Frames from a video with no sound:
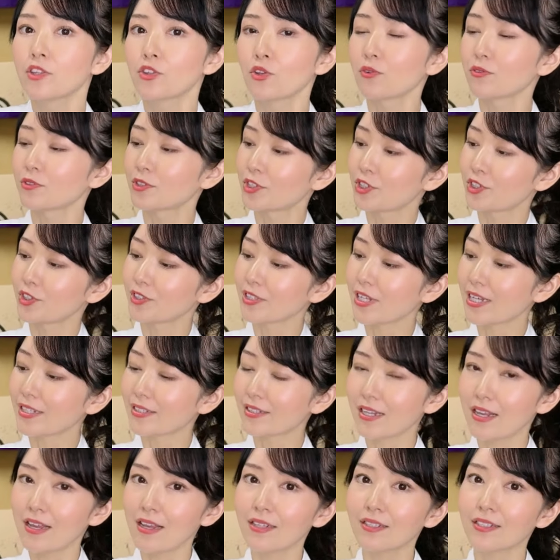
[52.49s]
特殊な
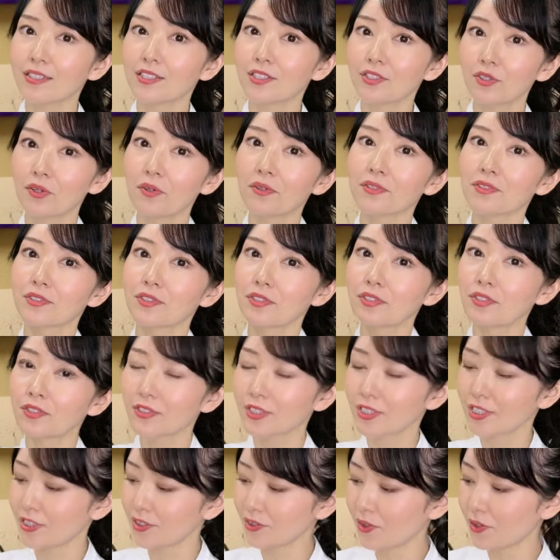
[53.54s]
繊維と空
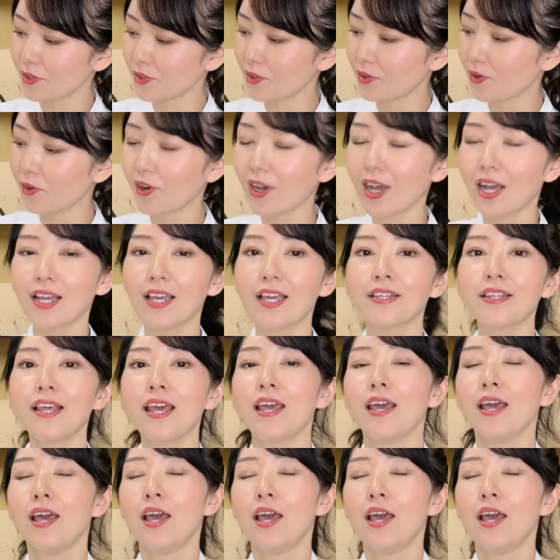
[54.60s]
気層のおかげで